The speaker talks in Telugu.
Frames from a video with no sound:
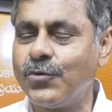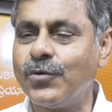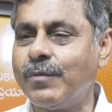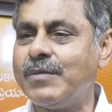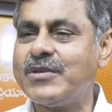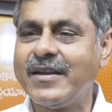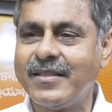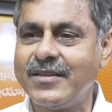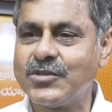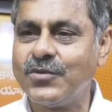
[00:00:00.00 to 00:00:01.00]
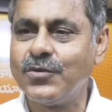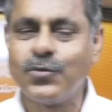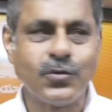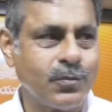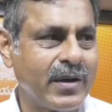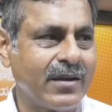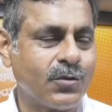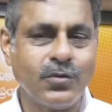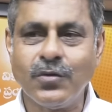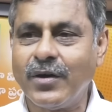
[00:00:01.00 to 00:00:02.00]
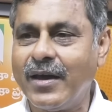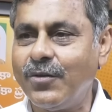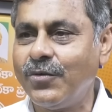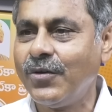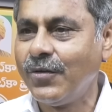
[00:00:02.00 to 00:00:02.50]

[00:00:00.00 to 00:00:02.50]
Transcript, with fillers: కుటుంబం చెట్లు తీసుకుండు కుటుంబానికి ఉద్యోగాలు